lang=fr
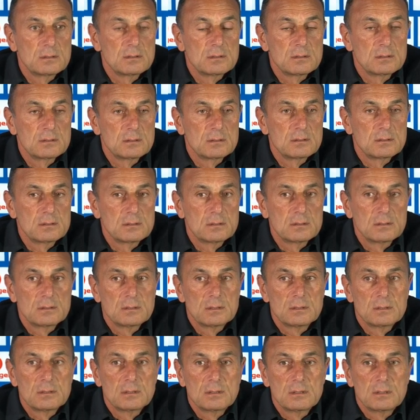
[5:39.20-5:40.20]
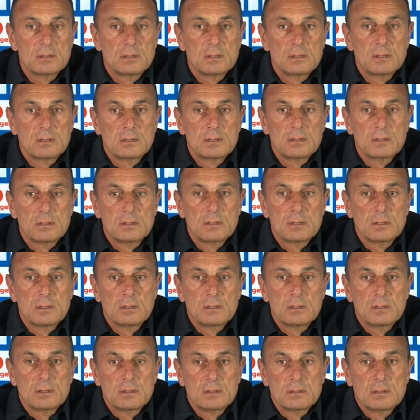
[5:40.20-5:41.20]
L'absence du capitaine
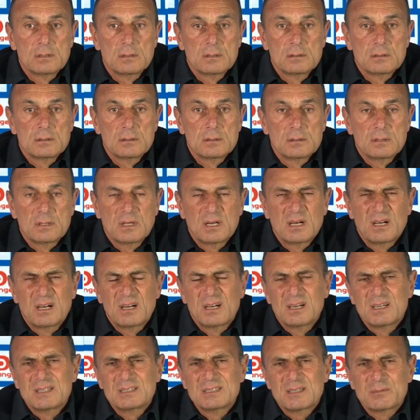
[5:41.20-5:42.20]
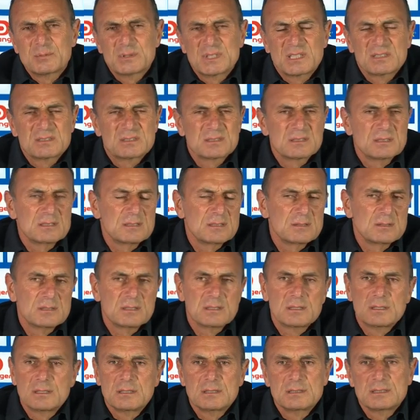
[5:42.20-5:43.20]
de Non, les absences. Euh,
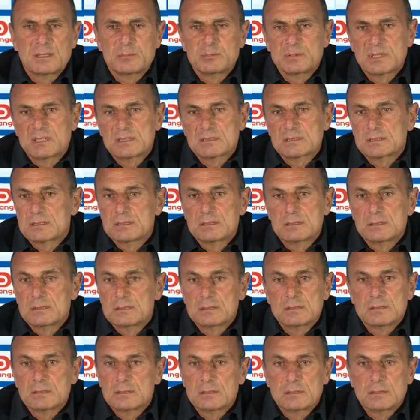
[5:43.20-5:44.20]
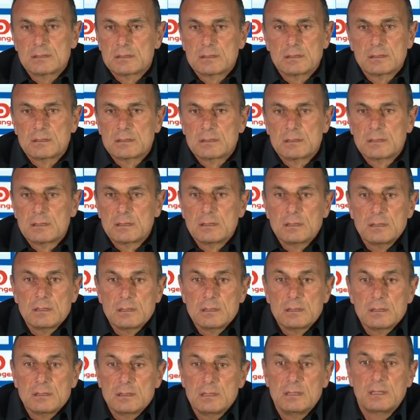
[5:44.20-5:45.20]
les absences.
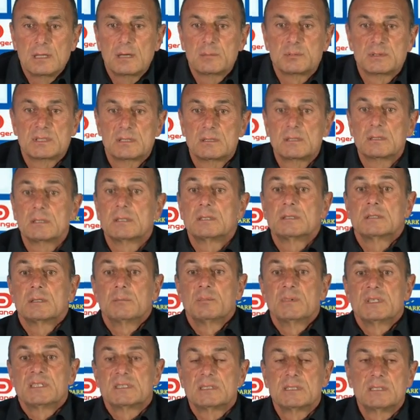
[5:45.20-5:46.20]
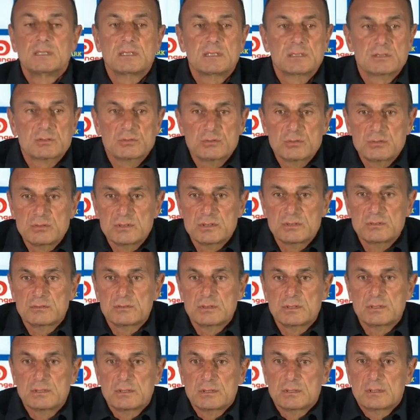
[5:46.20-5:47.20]
il est absent, il était blessé.
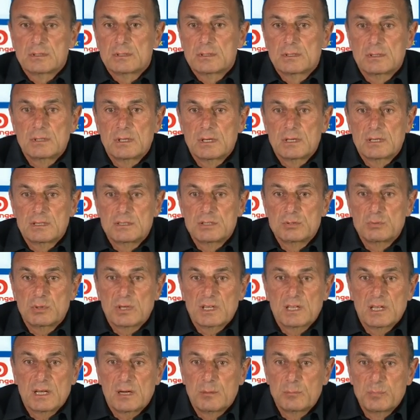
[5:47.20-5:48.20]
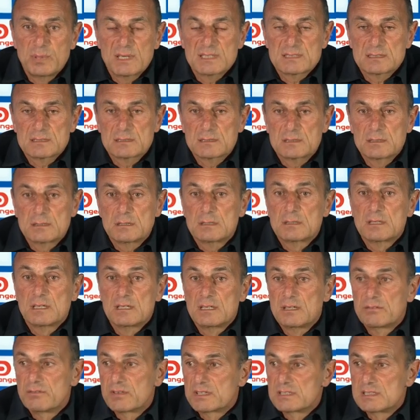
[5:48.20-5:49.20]
Il y a des joueurs qui remplacent. On a un
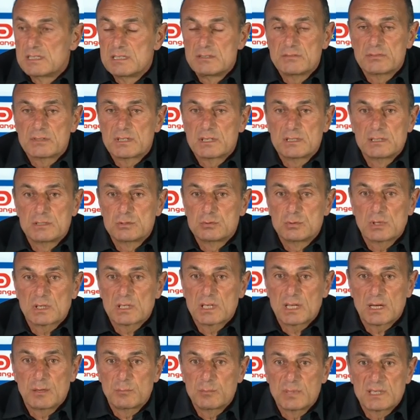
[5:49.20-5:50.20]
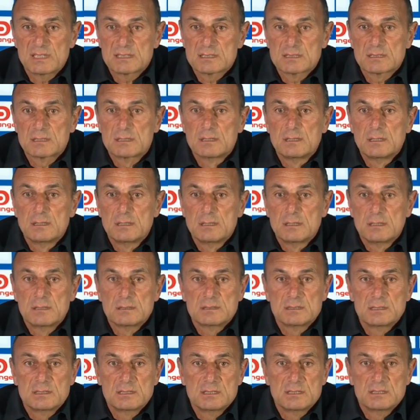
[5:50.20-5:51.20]
effectif, et il y a des joueurs qui remplacent
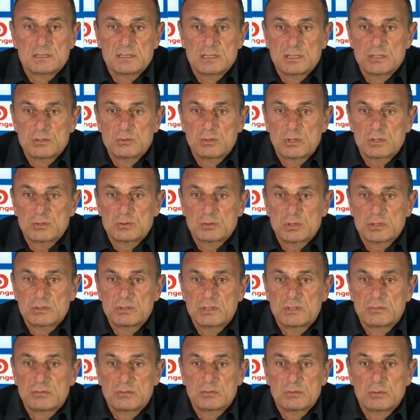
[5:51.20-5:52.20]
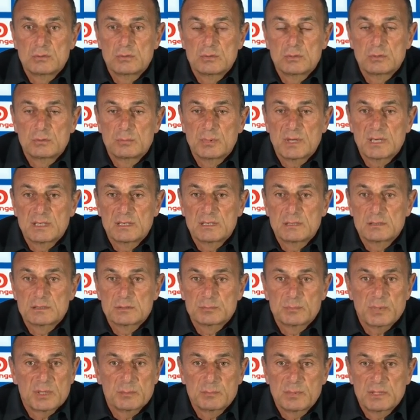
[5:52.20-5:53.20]
c'est les joueurs d'aujourd'hui qu'il faut parler. Je
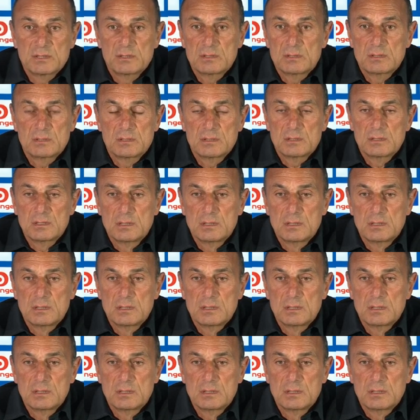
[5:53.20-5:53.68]
ne parle pas de.